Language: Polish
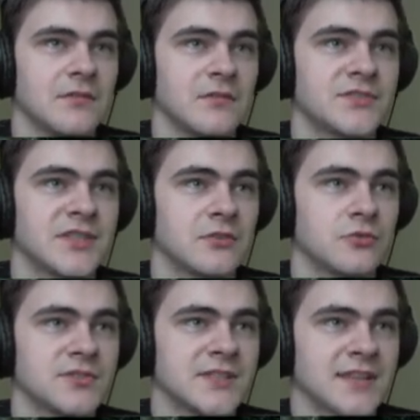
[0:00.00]
w celu
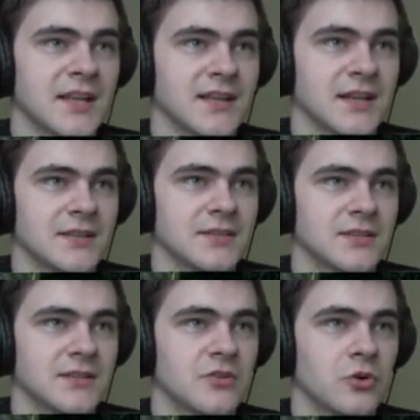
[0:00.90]
uzyskania
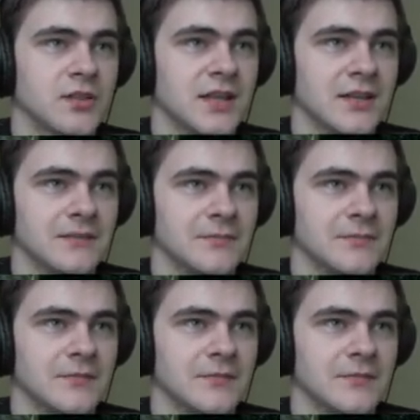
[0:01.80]
golda